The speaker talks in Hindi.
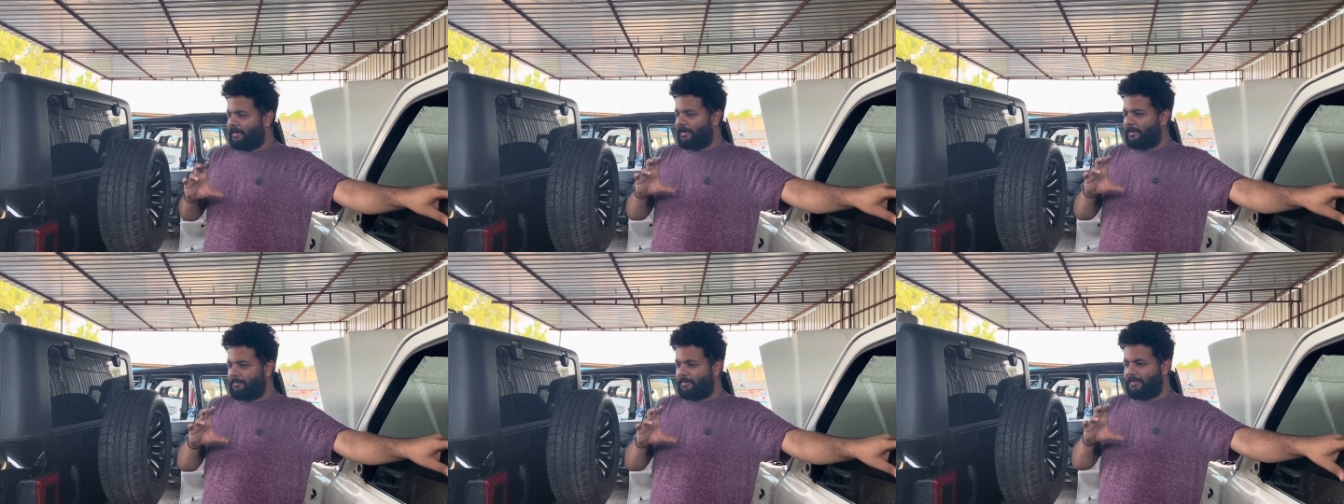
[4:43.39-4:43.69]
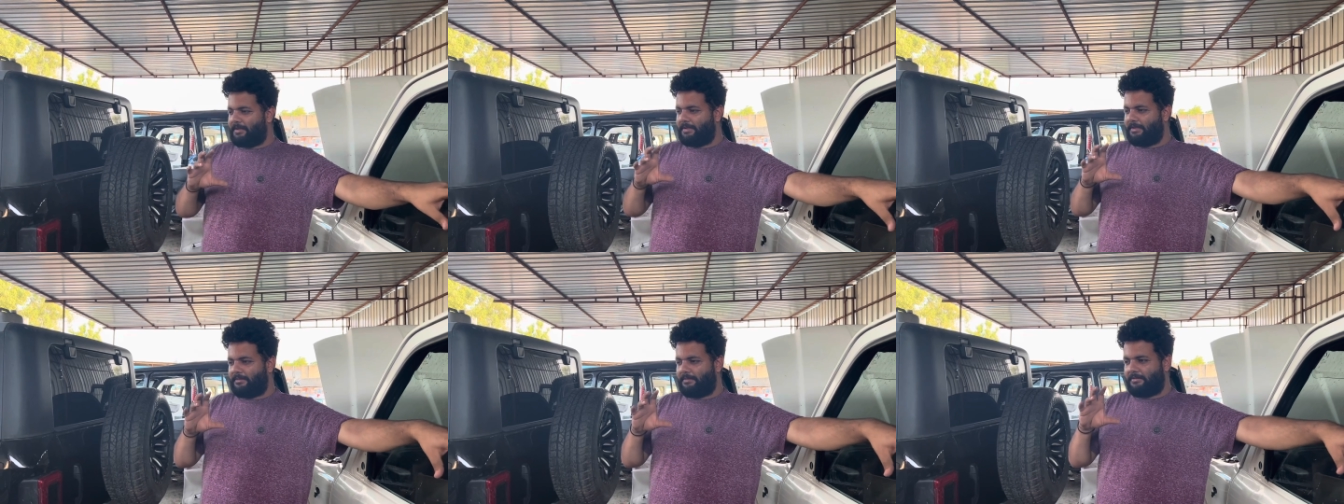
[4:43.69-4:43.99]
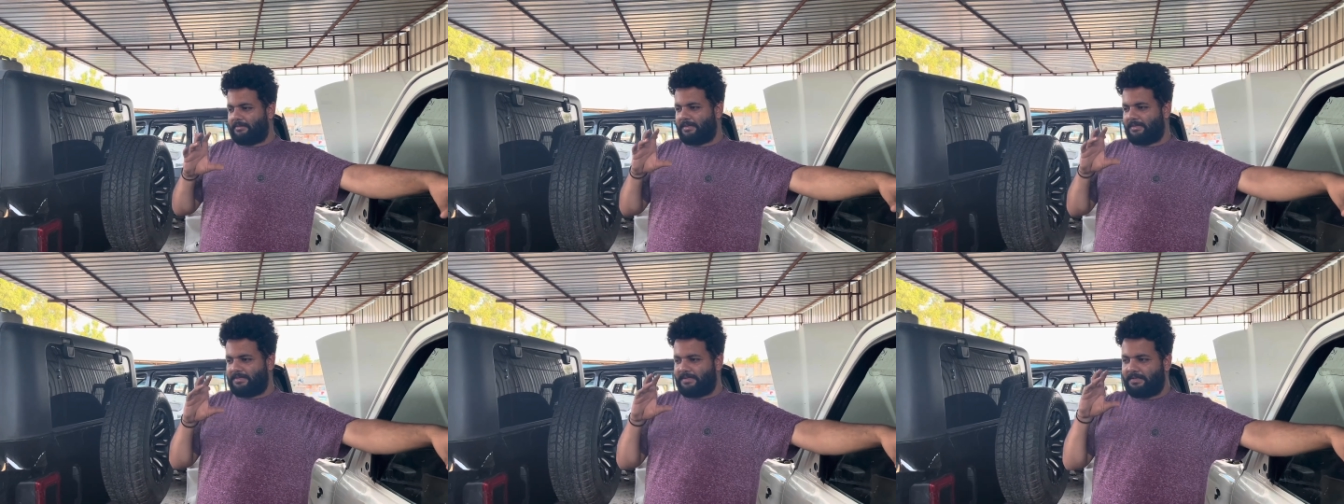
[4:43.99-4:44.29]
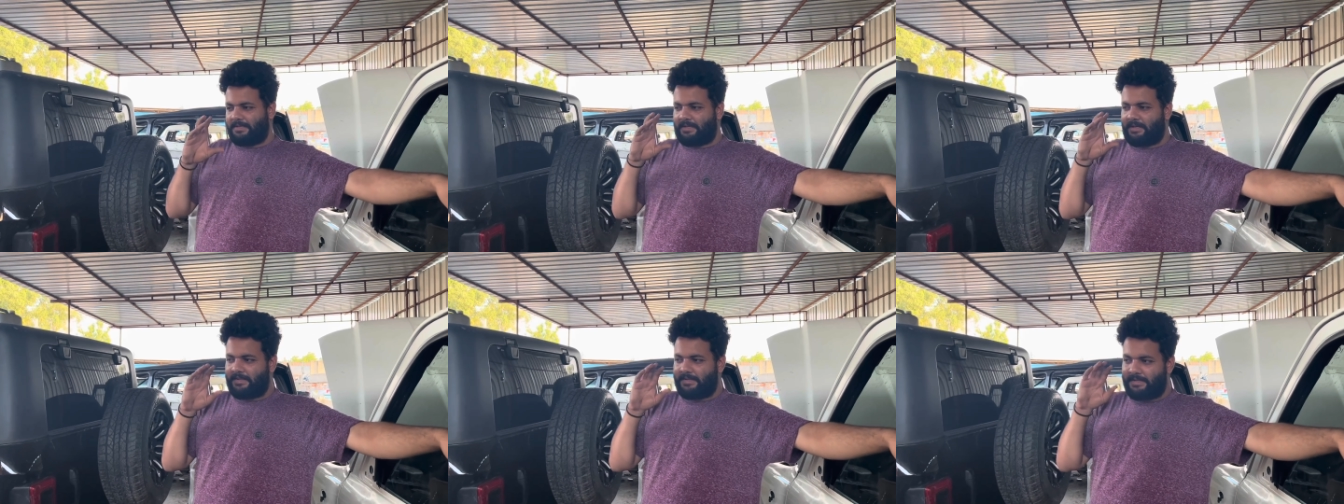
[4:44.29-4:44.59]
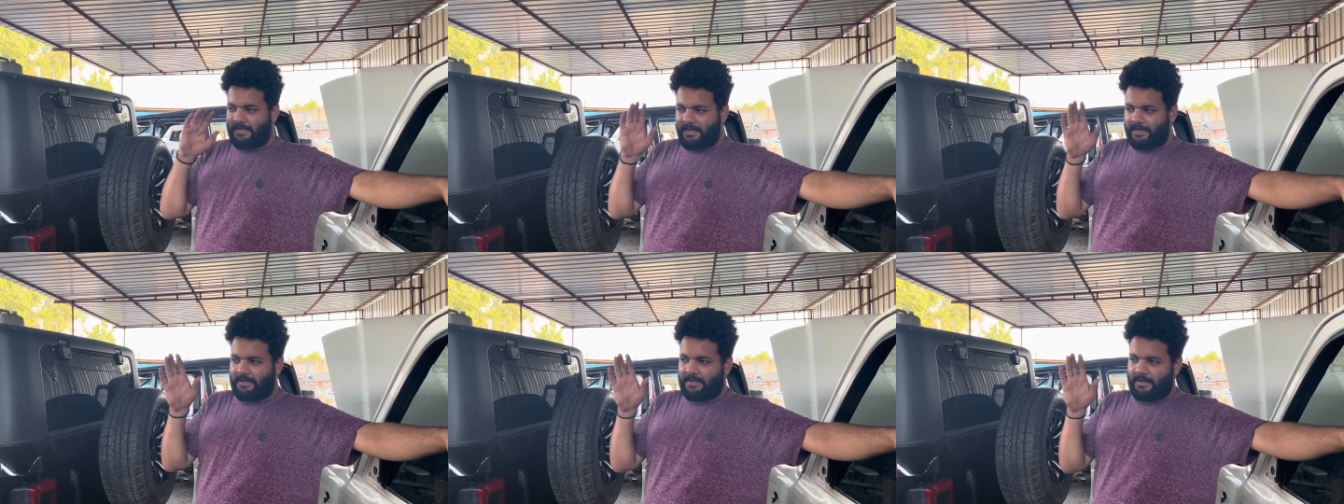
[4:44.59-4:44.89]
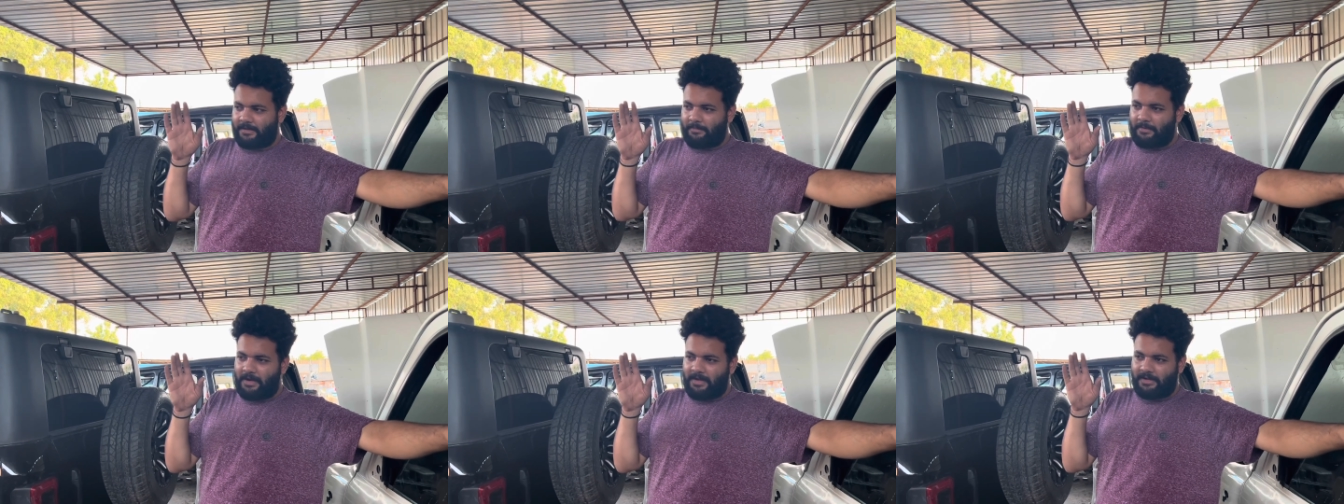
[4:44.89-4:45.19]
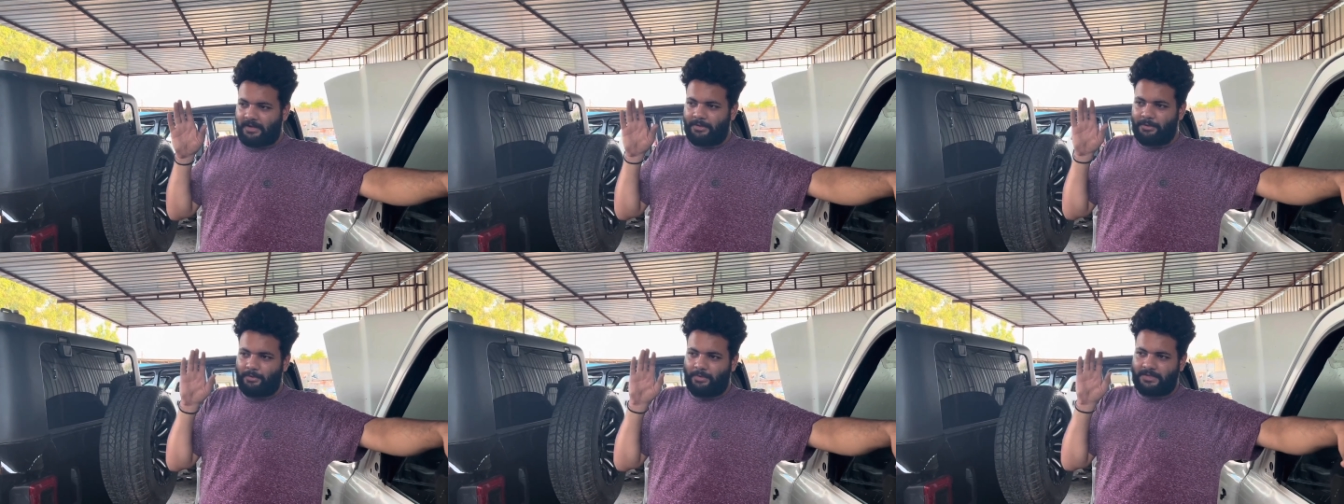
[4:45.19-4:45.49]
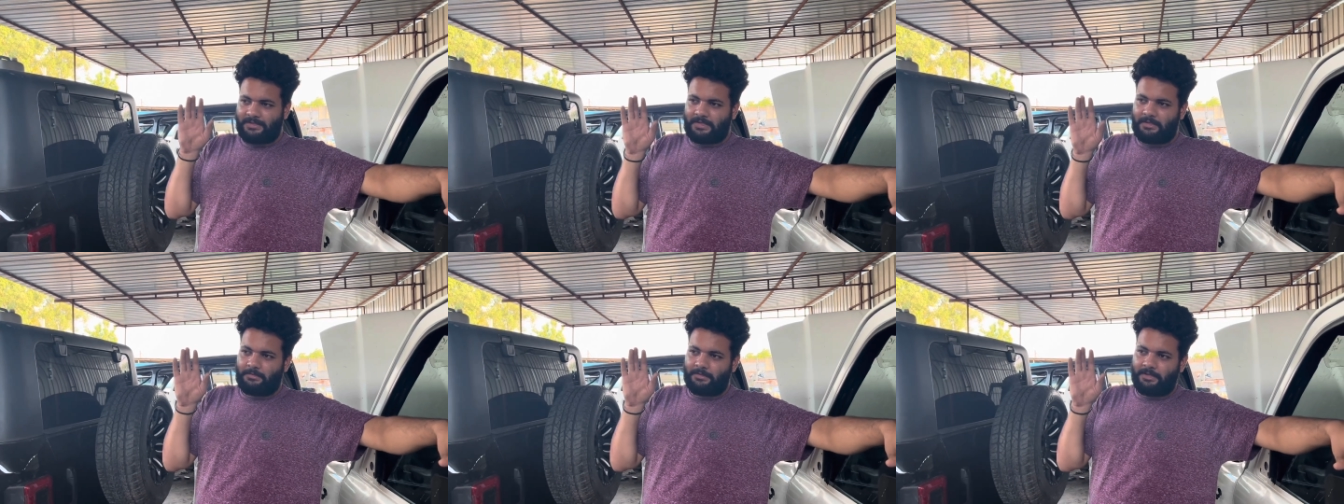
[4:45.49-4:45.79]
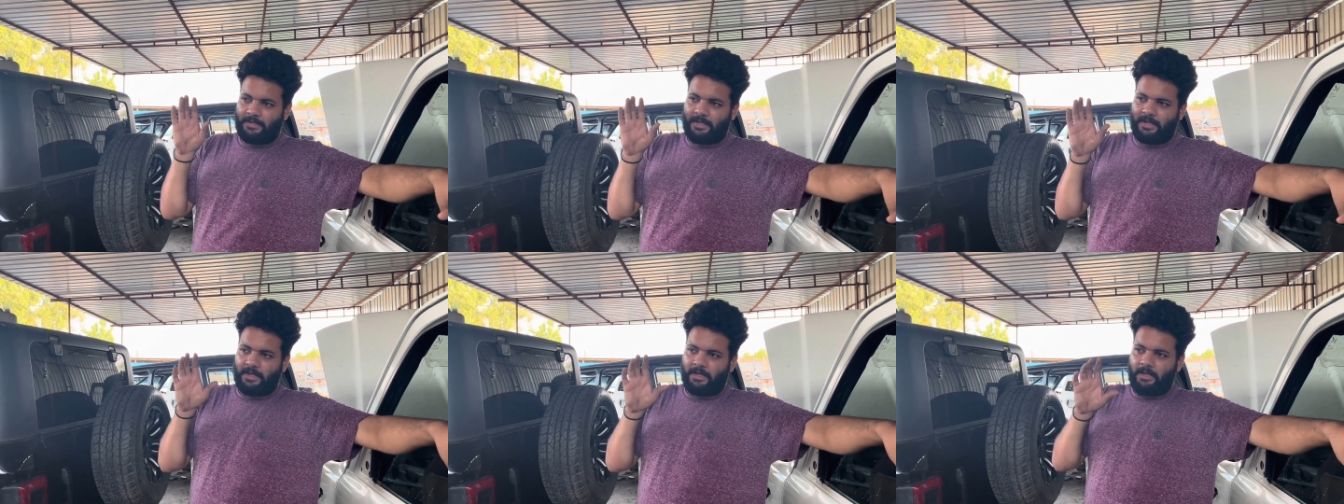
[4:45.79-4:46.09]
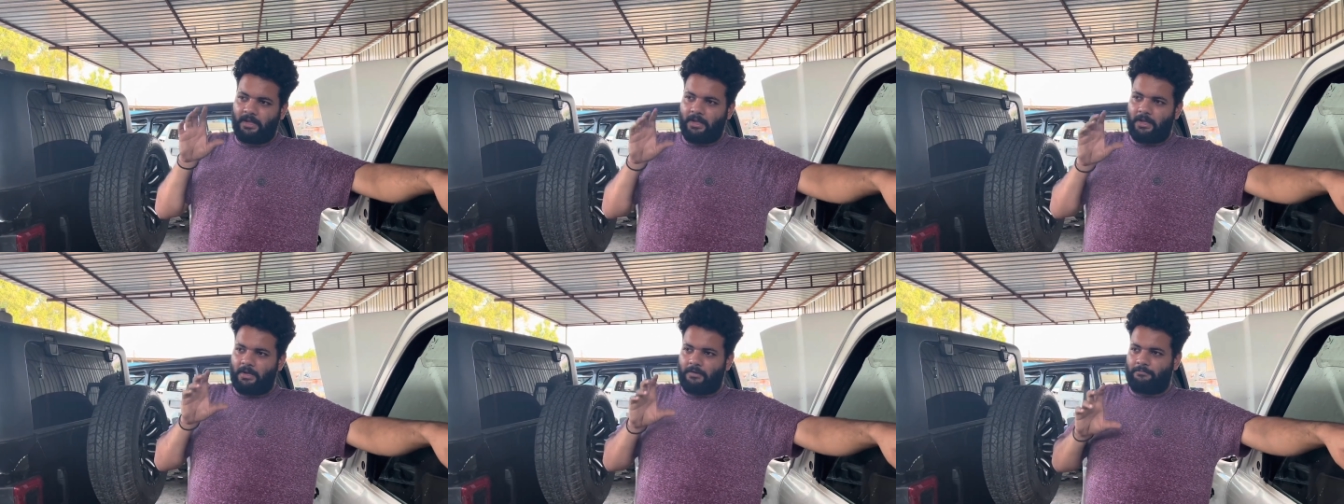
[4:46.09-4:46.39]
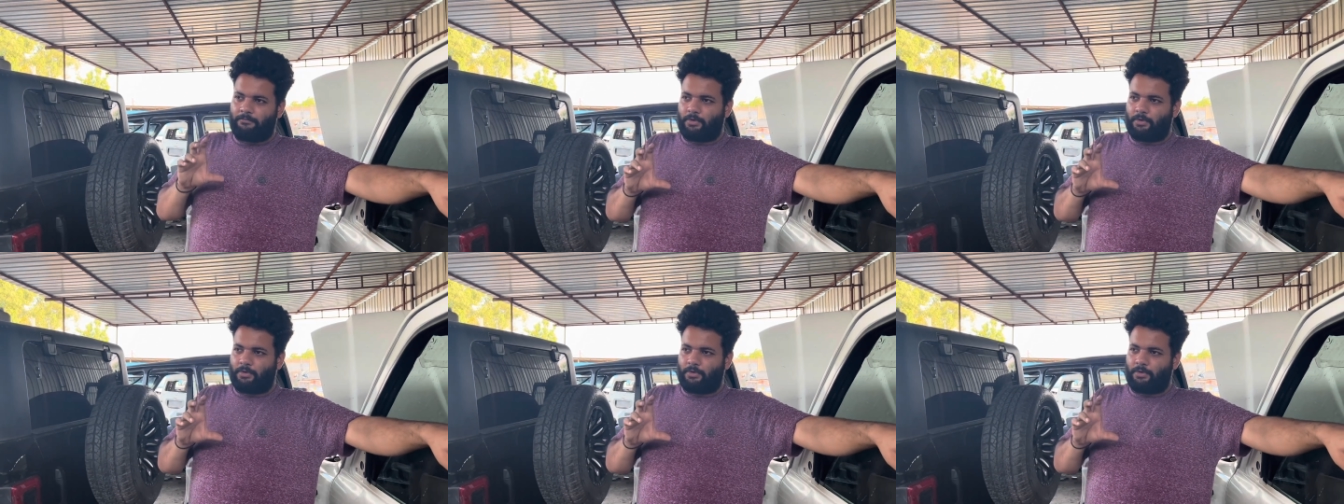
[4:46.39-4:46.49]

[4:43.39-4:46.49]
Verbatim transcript: अभी किसी का देखकर बाहर का यूएस का बंदा हम्म।